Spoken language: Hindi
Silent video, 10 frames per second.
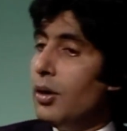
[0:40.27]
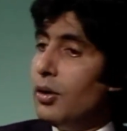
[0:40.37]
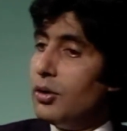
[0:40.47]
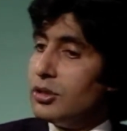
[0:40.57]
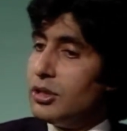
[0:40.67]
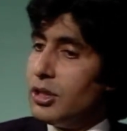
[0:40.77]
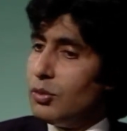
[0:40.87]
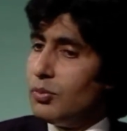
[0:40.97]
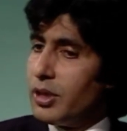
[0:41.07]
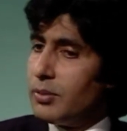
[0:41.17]
और ये
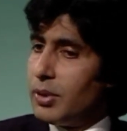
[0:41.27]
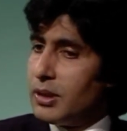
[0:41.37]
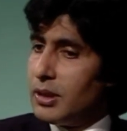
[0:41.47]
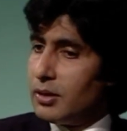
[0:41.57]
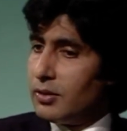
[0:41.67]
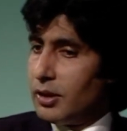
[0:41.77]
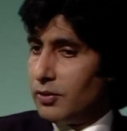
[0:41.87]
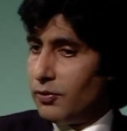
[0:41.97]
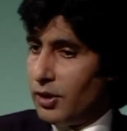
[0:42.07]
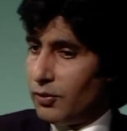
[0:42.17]
उम्र एक बड़ी एक
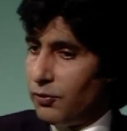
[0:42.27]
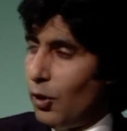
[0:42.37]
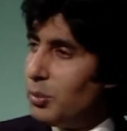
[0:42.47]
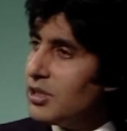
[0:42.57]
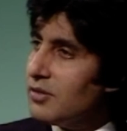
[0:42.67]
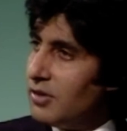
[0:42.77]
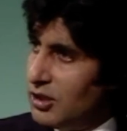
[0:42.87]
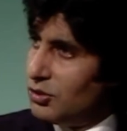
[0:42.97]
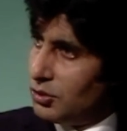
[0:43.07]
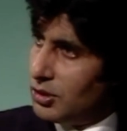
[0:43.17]
एक, एक फॉर्मेटिव
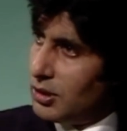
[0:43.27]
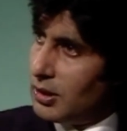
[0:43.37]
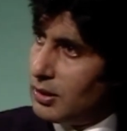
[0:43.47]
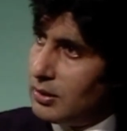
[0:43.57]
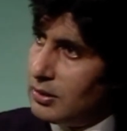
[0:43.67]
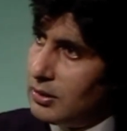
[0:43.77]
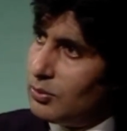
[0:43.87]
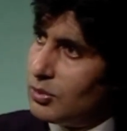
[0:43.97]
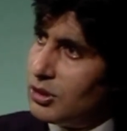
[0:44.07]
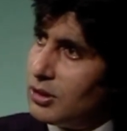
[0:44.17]
एज होती है
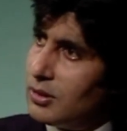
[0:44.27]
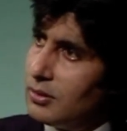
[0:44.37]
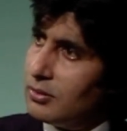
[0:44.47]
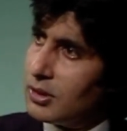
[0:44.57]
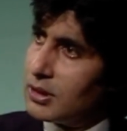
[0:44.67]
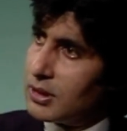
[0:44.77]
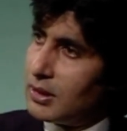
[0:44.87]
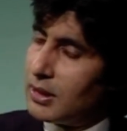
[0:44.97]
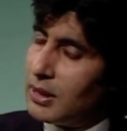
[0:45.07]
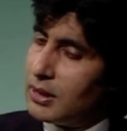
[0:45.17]
जब मुझे उनके
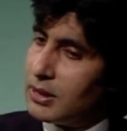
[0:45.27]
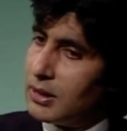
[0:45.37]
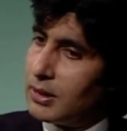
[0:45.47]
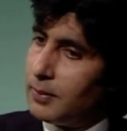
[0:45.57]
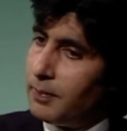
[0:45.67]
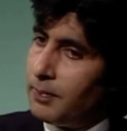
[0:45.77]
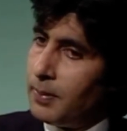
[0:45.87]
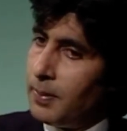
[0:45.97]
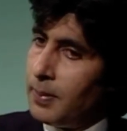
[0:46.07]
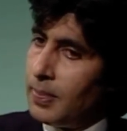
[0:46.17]
साथ रहना चाहिए
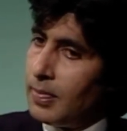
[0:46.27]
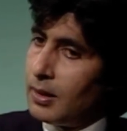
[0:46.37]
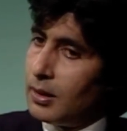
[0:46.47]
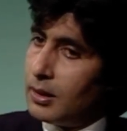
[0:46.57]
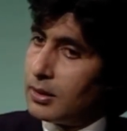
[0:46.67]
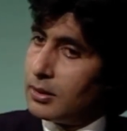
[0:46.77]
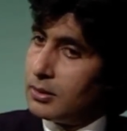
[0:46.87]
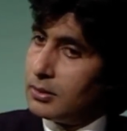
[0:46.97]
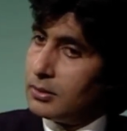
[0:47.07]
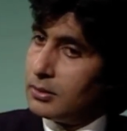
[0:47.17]

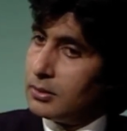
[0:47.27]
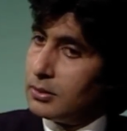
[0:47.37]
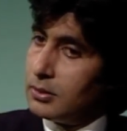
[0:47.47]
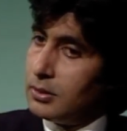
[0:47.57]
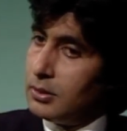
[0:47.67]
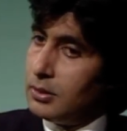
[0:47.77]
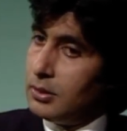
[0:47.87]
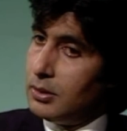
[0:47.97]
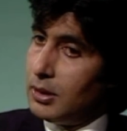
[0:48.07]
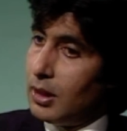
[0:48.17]
लेकिन
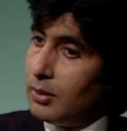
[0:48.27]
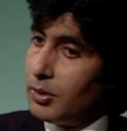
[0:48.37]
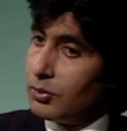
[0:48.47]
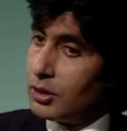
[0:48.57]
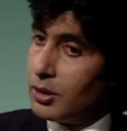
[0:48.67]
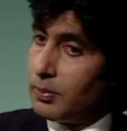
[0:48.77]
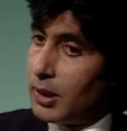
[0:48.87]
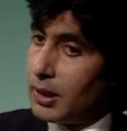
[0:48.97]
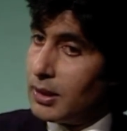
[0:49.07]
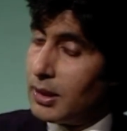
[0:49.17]
या मैं उनकी
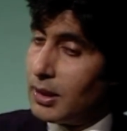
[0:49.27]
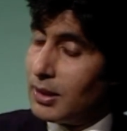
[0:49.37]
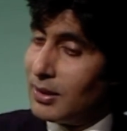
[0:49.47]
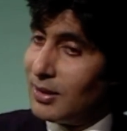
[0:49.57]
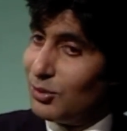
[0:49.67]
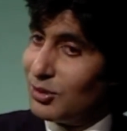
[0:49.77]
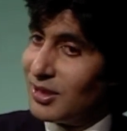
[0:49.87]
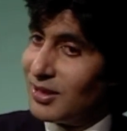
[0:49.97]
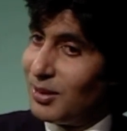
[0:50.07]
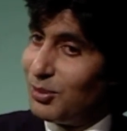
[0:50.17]
पढ़ाई के लिए या
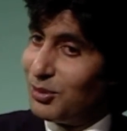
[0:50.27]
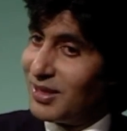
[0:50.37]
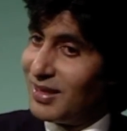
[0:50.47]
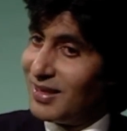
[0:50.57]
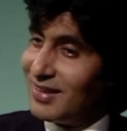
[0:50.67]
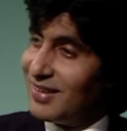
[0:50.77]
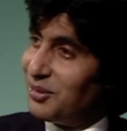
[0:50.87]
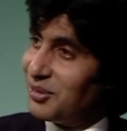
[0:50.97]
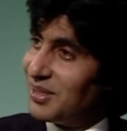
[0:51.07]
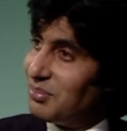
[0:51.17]
उनके कपड़ों के लिए
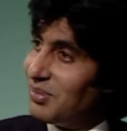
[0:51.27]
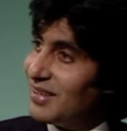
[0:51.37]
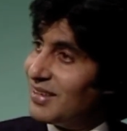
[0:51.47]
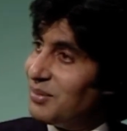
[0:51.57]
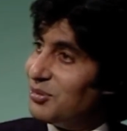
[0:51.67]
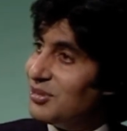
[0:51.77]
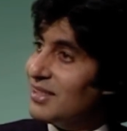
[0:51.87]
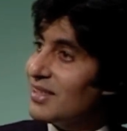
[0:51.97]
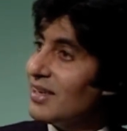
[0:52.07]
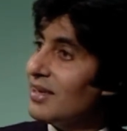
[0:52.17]
या उनके पेट के
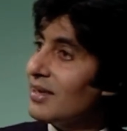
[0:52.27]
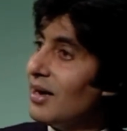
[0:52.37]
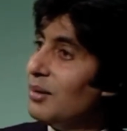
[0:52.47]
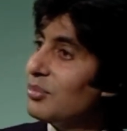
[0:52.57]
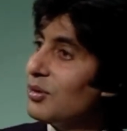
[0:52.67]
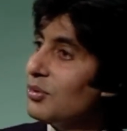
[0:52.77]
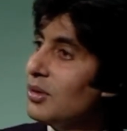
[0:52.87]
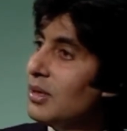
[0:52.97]
पूजन के लिए काम करूं